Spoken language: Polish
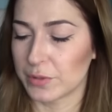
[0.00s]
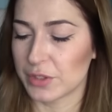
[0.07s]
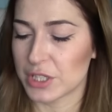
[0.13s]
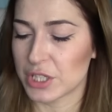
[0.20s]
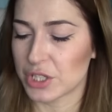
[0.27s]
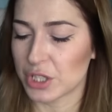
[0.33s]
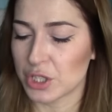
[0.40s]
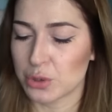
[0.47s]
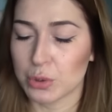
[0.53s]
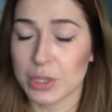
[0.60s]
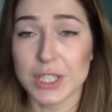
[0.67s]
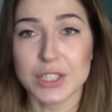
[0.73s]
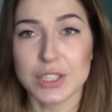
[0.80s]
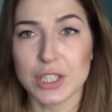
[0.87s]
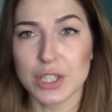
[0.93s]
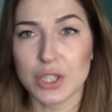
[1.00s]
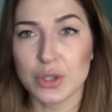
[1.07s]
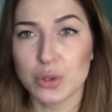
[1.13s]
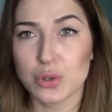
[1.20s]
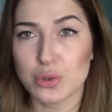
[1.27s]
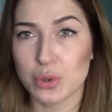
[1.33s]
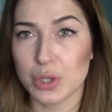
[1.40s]
więc jeżeli szukacie takich
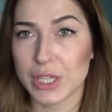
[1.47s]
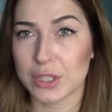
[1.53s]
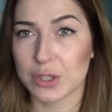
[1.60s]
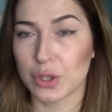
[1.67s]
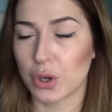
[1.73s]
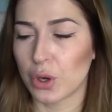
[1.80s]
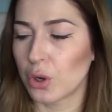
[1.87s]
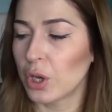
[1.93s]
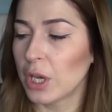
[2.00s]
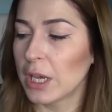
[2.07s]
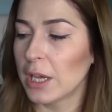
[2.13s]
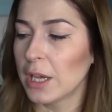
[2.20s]
koszulek, to